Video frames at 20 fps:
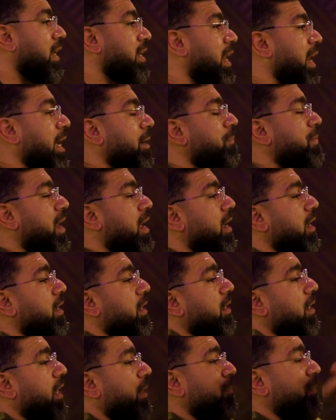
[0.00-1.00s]
احنا لعبنا
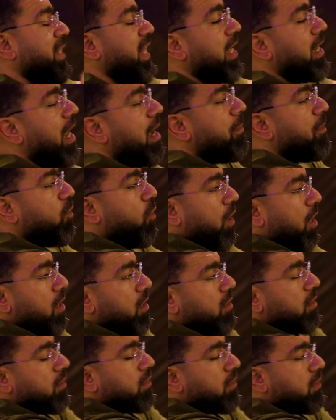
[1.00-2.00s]
بداناها من
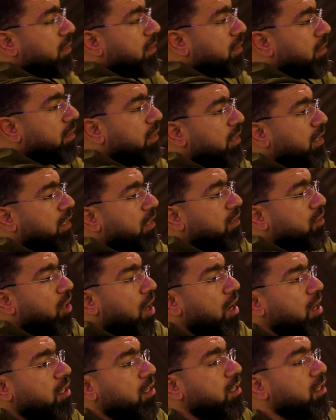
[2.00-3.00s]
ورا
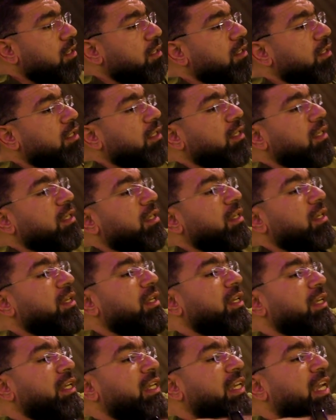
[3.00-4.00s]
ظهر
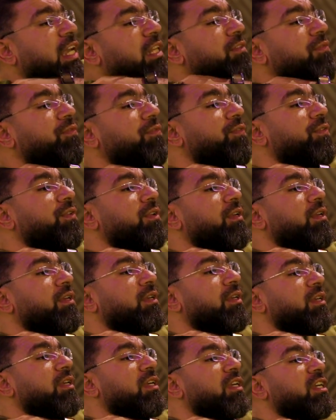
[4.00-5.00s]
كتف
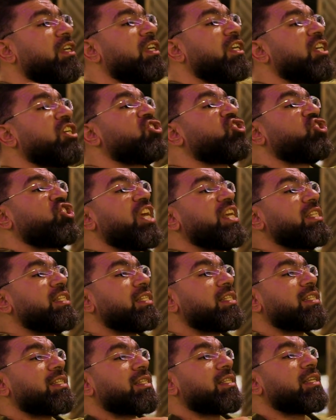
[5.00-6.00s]

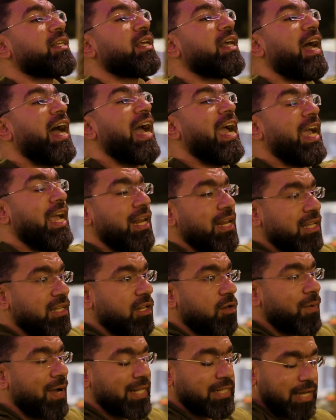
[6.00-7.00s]
شيست عالي
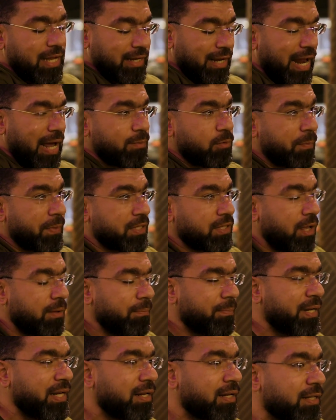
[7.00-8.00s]
دلوقتي هنلعبه
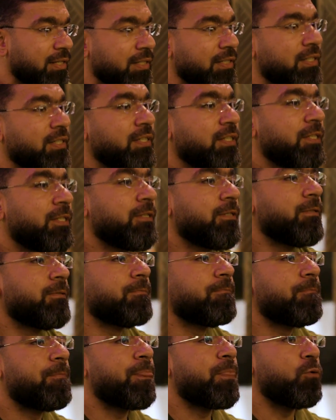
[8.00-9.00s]
بالدمبل
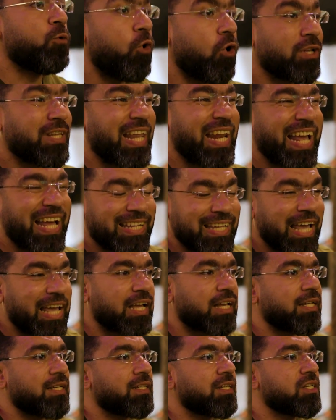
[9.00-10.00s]
وهو ده
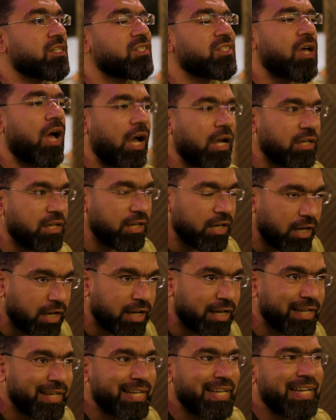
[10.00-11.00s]
الاداء
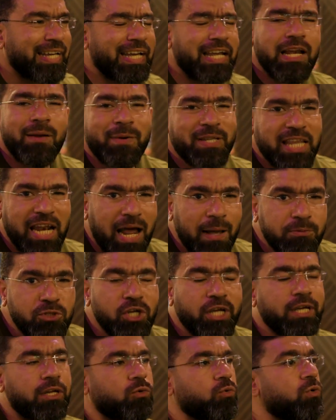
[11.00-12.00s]
الصحيح اللي ما
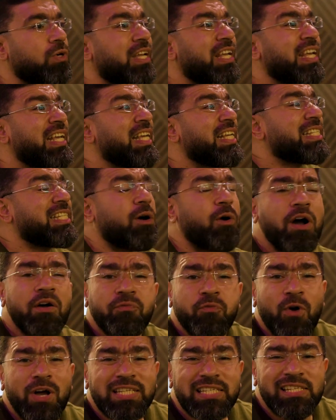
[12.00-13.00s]
تلعبش غيره سواء
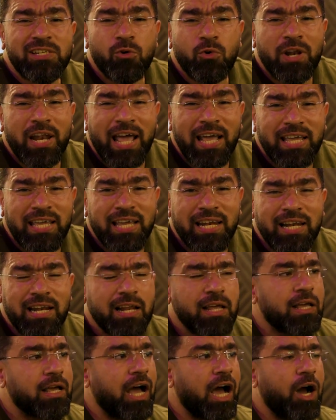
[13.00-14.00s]
في وزن قليل
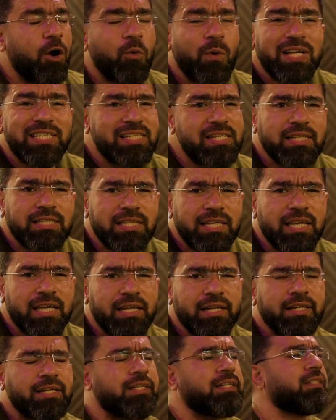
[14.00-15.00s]
او وزن
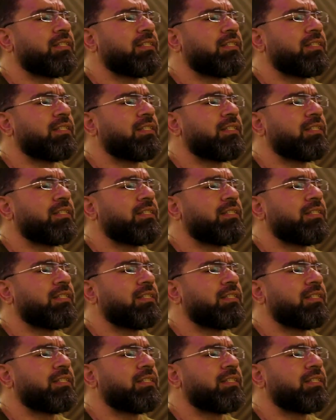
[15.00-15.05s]
تقيل